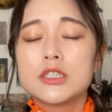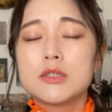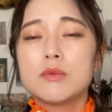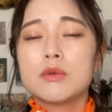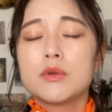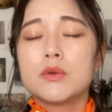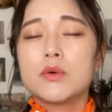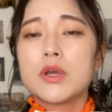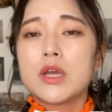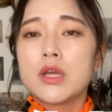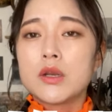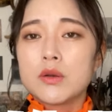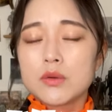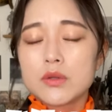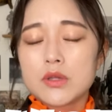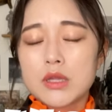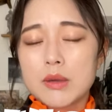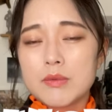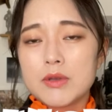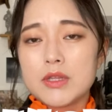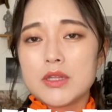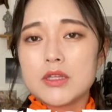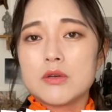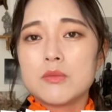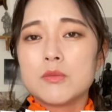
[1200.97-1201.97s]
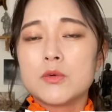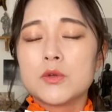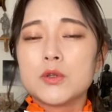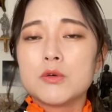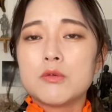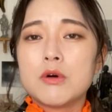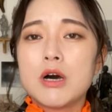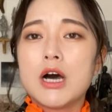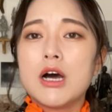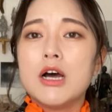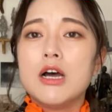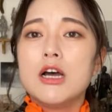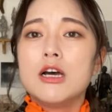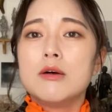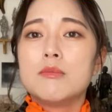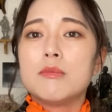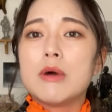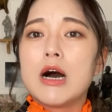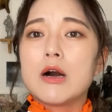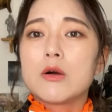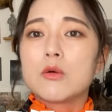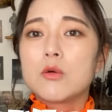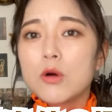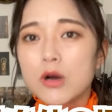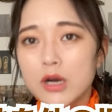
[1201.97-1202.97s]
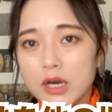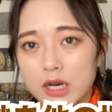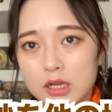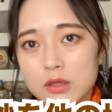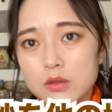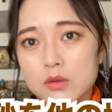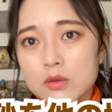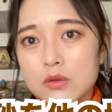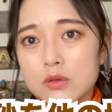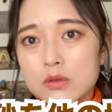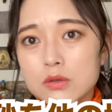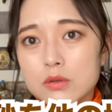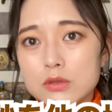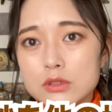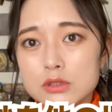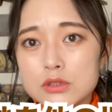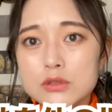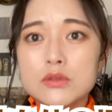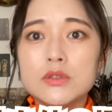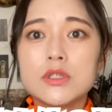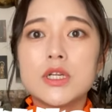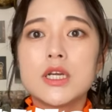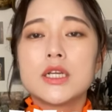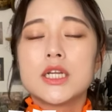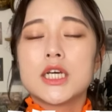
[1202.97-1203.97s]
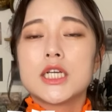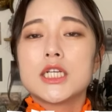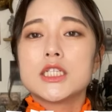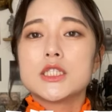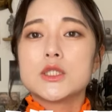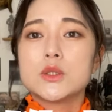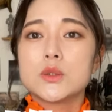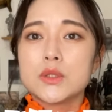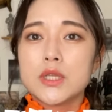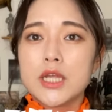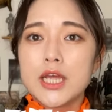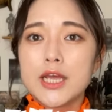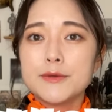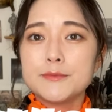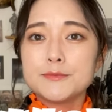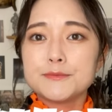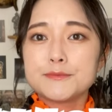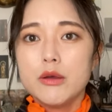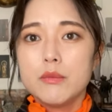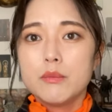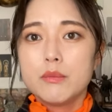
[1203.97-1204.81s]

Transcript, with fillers: 様のお遍路旅っていうものは、まあ、憧れの巡礼なんですよね。